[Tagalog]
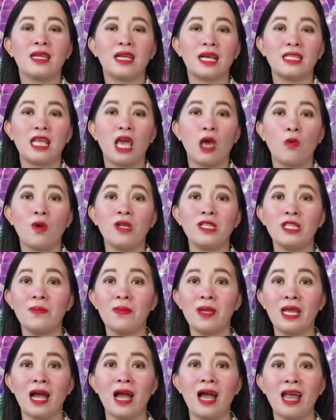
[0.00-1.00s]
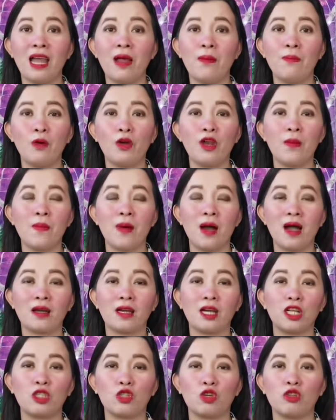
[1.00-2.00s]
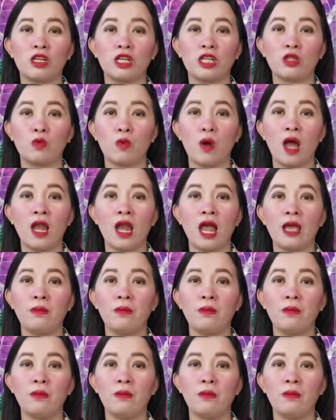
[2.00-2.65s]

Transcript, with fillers: Kasi once na may nakalam po ng mga ganitong ritual